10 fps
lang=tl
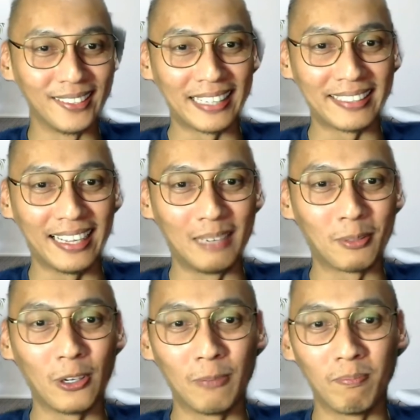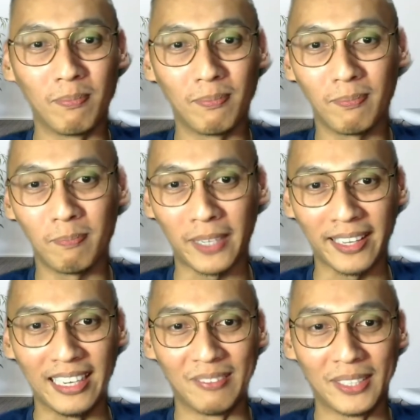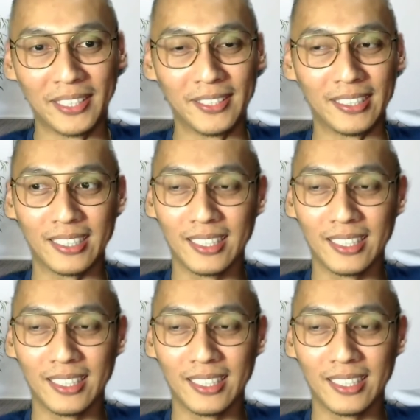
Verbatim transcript: Kasi alam ko, pakikialaman niya yun eh.